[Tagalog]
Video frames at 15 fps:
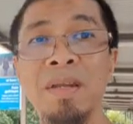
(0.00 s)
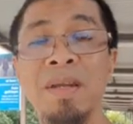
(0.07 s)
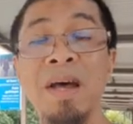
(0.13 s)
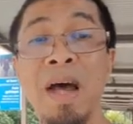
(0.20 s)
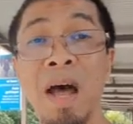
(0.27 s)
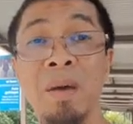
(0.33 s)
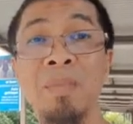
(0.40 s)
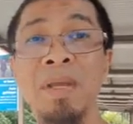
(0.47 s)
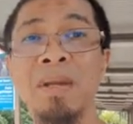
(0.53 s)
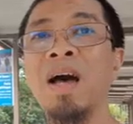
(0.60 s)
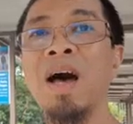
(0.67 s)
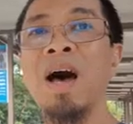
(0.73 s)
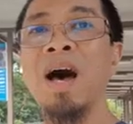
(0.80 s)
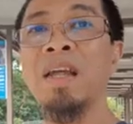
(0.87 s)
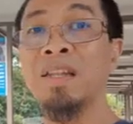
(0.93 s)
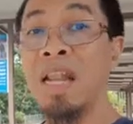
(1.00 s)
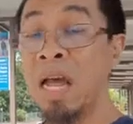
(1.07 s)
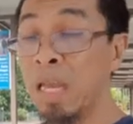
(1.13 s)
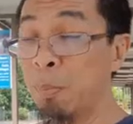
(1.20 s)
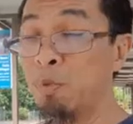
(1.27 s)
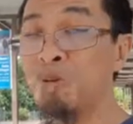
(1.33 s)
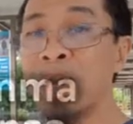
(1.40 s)
Amin. At lagi
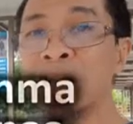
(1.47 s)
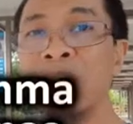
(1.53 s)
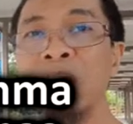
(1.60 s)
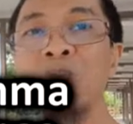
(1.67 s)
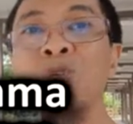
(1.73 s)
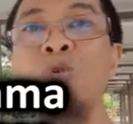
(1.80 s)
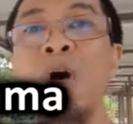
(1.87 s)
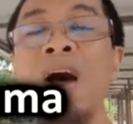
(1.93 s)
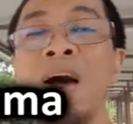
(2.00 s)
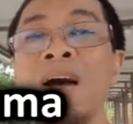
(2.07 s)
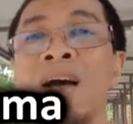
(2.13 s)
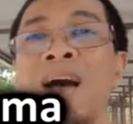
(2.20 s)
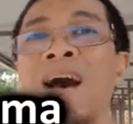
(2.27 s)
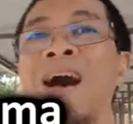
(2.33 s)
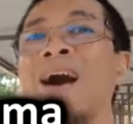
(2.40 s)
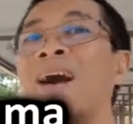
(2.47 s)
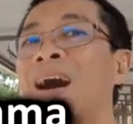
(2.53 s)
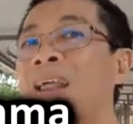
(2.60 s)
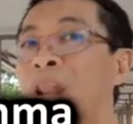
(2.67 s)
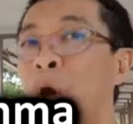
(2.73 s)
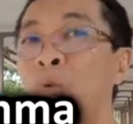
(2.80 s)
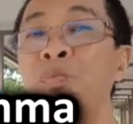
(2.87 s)
po nating idua ang
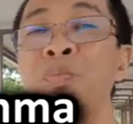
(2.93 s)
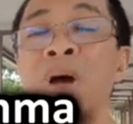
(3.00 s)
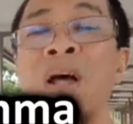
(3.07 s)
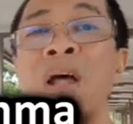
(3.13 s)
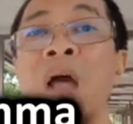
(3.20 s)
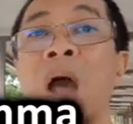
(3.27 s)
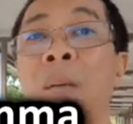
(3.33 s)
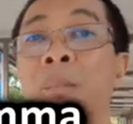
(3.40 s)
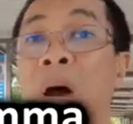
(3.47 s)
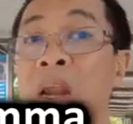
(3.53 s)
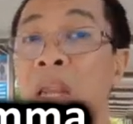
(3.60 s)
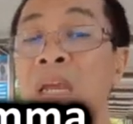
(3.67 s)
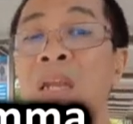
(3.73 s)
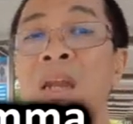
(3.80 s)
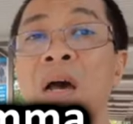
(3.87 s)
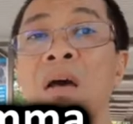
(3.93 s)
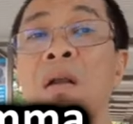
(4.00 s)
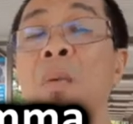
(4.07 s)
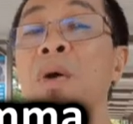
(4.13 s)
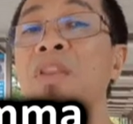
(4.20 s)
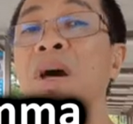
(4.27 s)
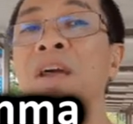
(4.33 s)
Allahumma balik na
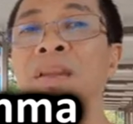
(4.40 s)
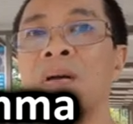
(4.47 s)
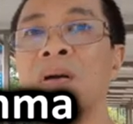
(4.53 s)
Ramadan.